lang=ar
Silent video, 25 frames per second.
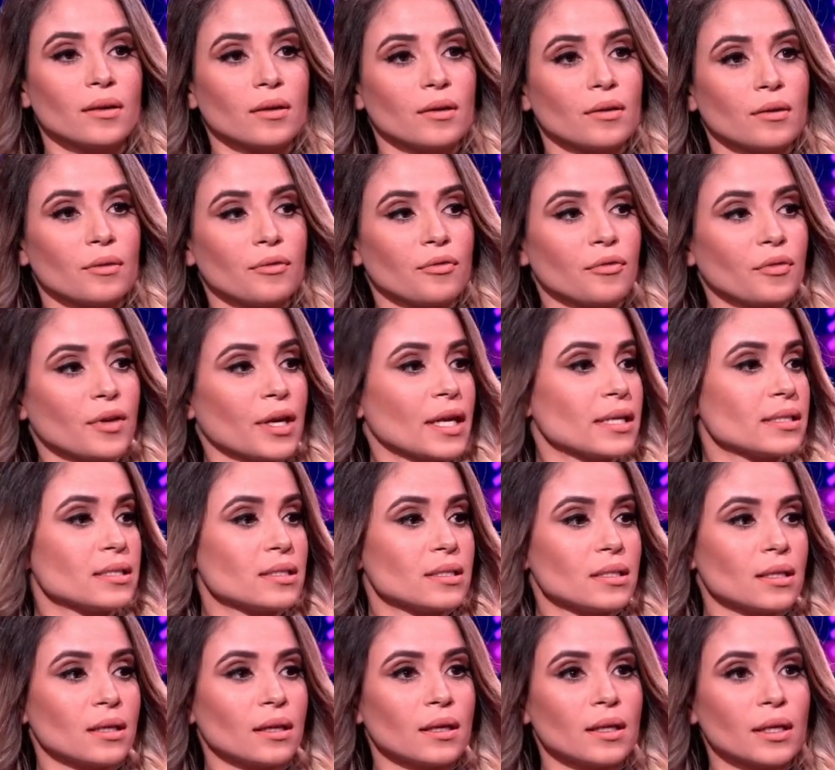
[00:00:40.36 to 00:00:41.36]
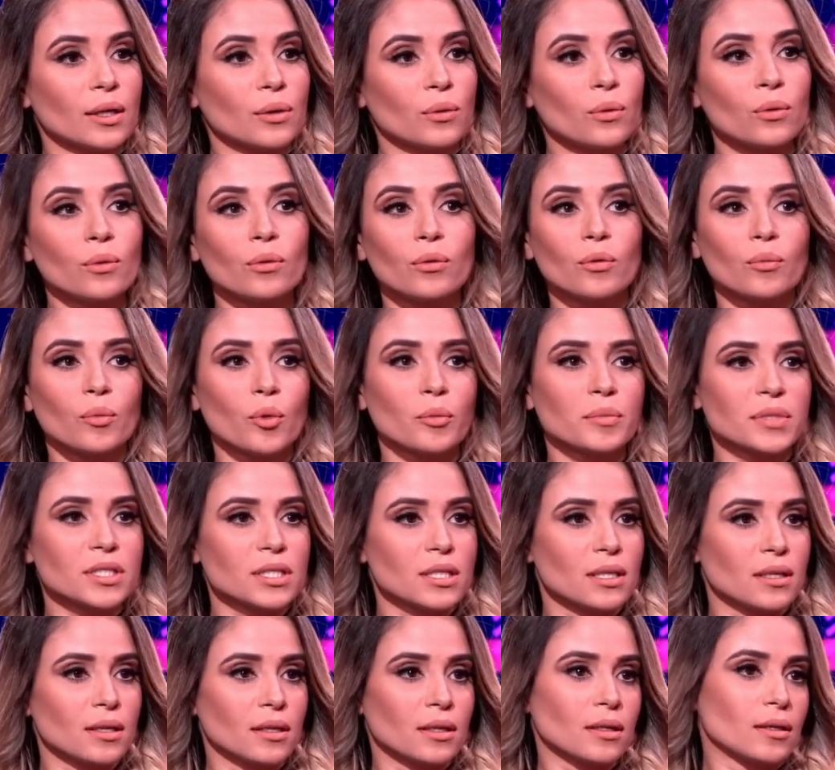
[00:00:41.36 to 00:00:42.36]
آه، في كاستينغ لكل كله
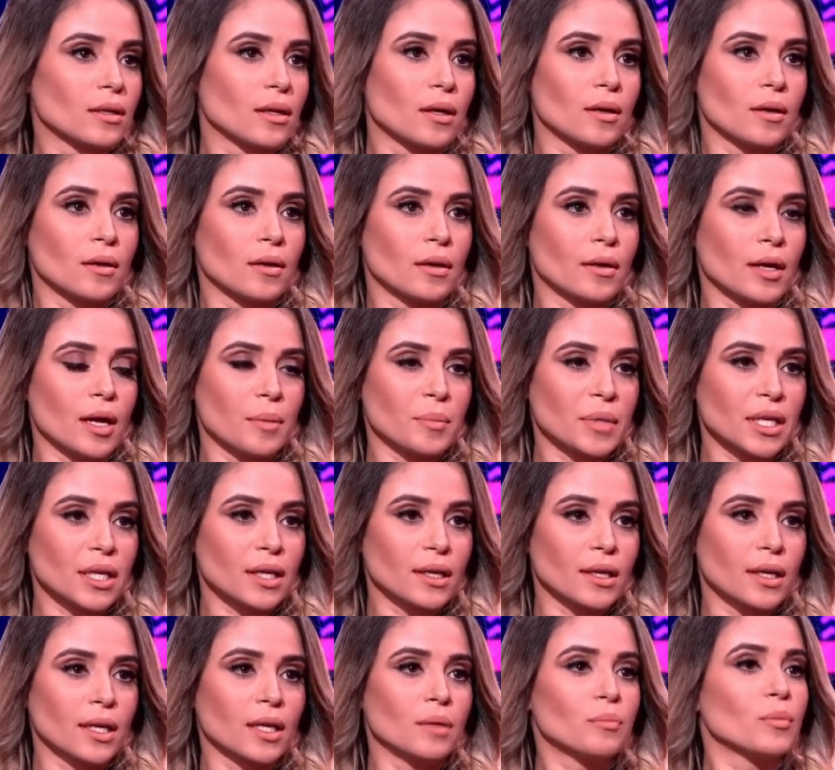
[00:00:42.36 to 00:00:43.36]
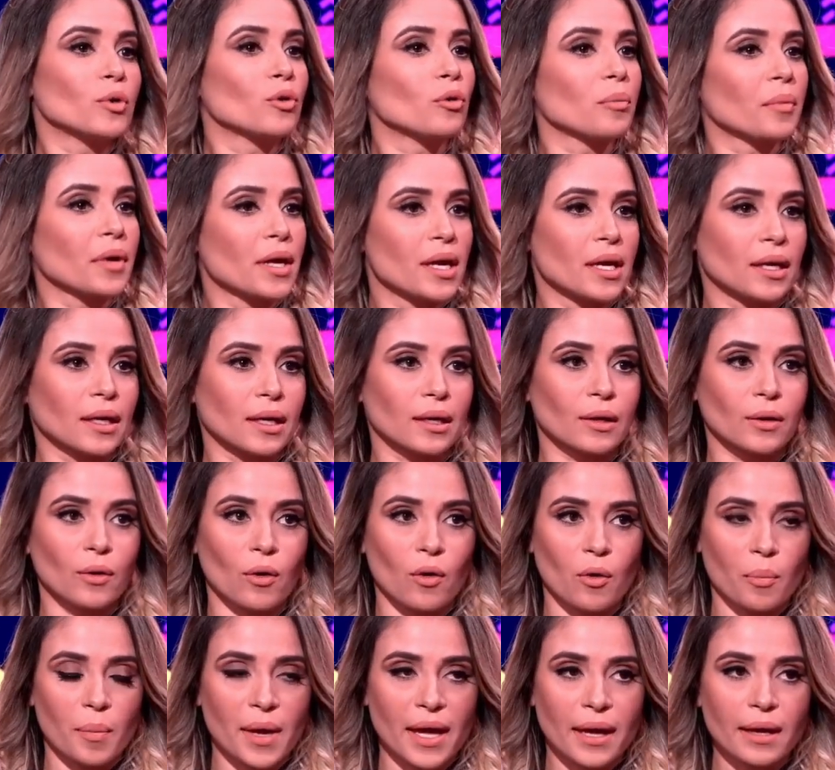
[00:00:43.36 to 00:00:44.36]
ممثلين امريكيين منهم اريك
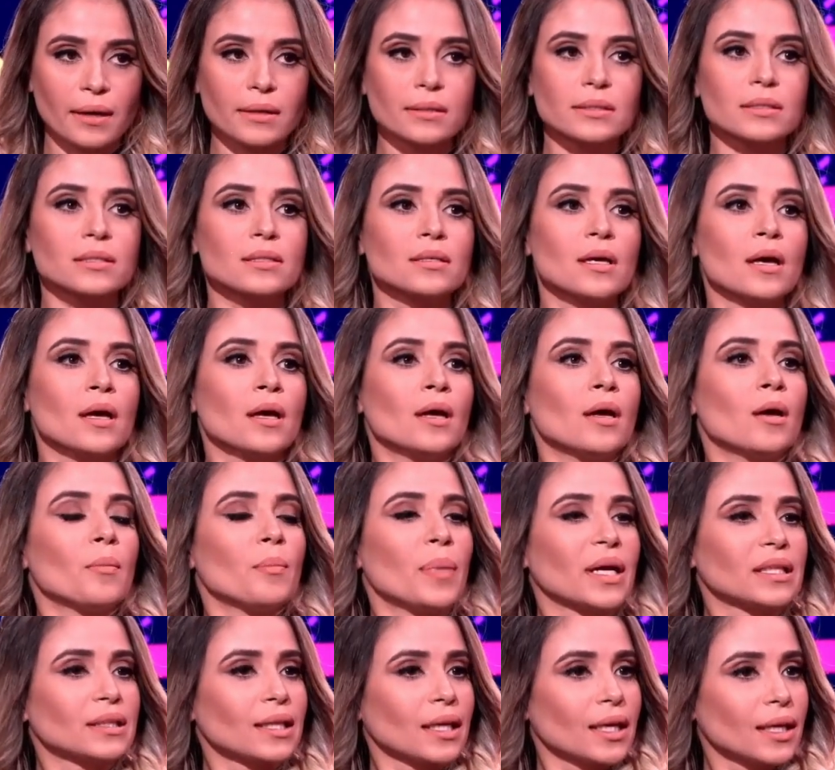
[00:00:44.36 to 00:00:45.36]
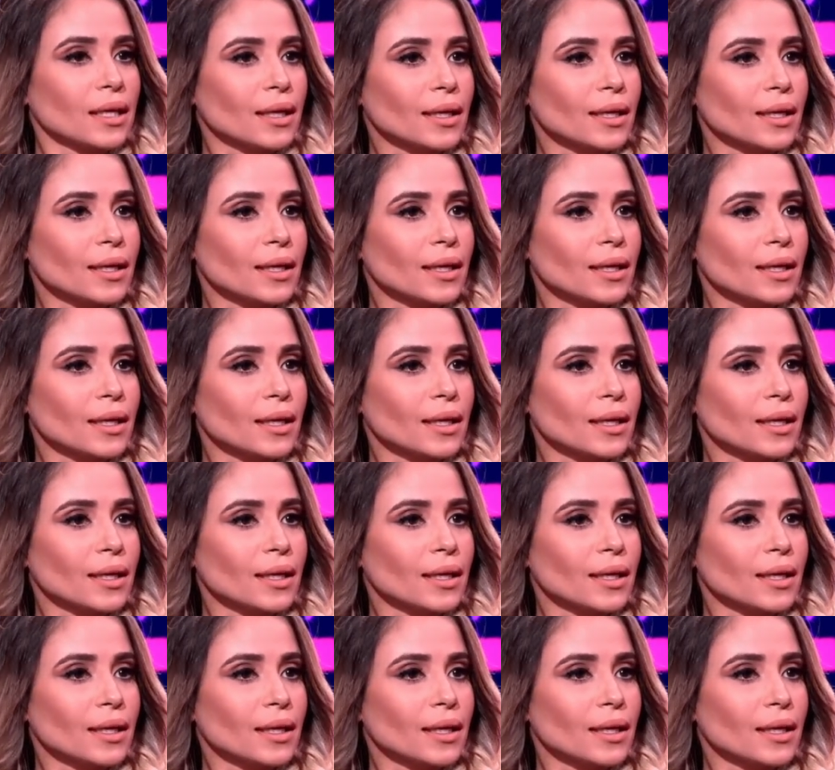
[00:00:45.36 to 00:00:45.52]
روبرتس باتريك